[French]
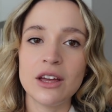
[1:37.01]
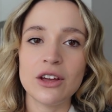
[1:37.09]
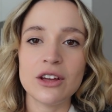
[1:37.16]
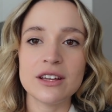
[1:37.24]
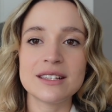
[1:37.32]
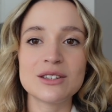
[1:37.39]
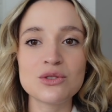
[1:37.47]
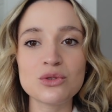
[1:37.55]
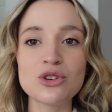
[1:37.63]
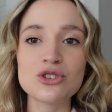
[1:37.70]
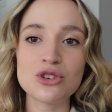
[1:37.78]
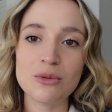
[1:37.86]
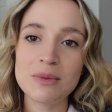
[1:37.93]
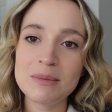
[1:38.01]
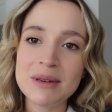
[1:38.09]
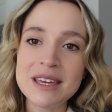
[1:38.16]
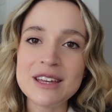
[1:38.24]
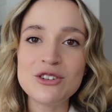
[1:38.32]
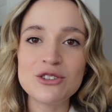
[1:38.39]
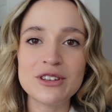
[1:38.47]
c'est sûr que j'ai un
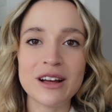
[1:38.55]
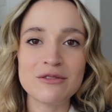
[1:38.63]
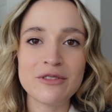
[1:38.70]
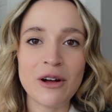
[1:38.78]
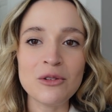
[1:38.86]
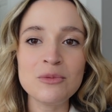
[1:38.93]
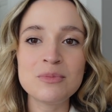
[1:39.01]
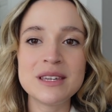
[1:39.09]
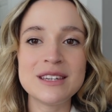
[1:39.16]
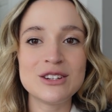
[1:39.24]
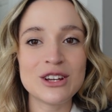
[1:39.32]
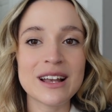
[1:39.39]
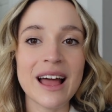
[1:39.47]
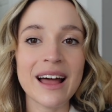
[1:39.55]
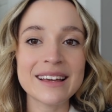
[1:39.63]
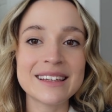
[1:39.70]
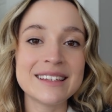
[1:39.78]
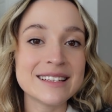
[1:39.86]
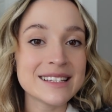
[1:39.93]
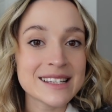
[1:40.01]
bébé là, dans le ventre, puis j'ai Clara
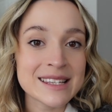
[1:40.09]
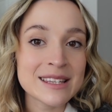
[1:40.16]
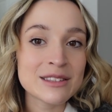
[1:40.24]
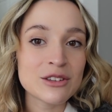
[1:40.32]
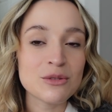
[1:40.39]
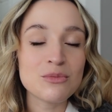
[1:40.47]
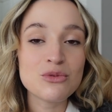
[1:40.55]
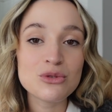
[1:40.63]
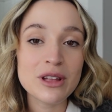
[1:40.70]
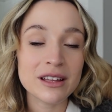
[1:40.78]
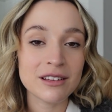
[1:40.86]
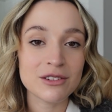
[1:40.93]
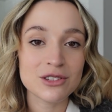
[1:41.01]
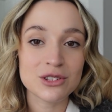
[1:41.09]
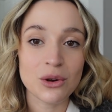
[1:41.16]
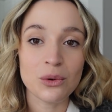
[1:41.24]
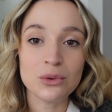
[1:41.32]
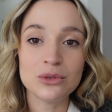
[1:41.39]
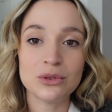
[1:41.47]
qui nécessite beaucoup d'attention.